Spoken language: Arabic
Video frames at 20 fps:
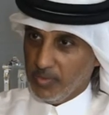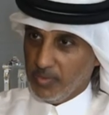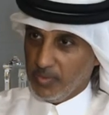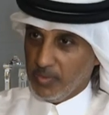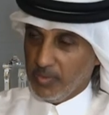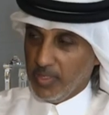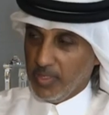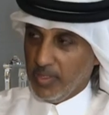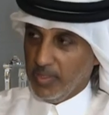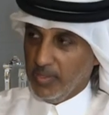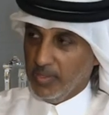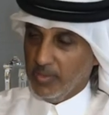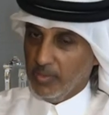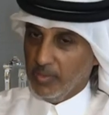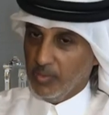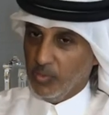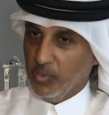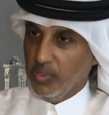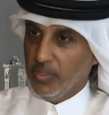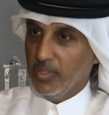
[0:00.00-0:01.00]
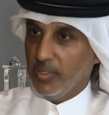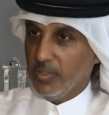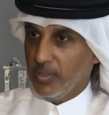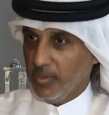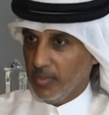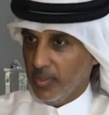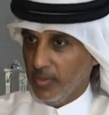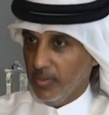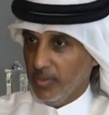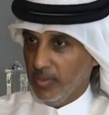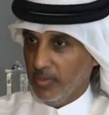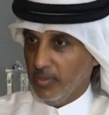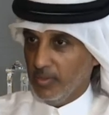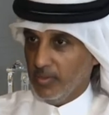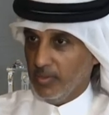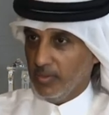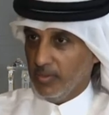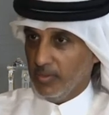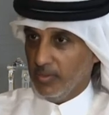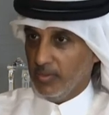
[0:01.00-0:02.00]
يعني ولدت لتبقى
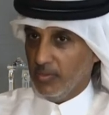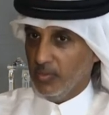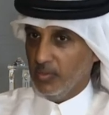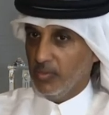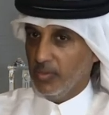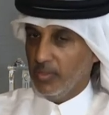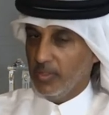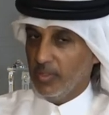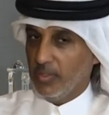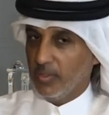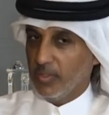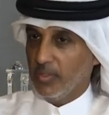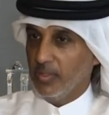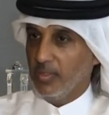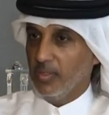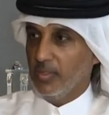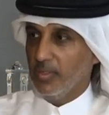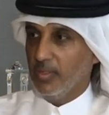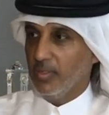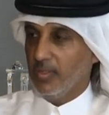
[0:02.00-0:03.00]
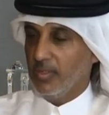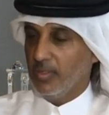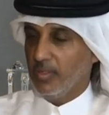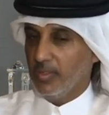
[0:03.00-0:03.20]
والكل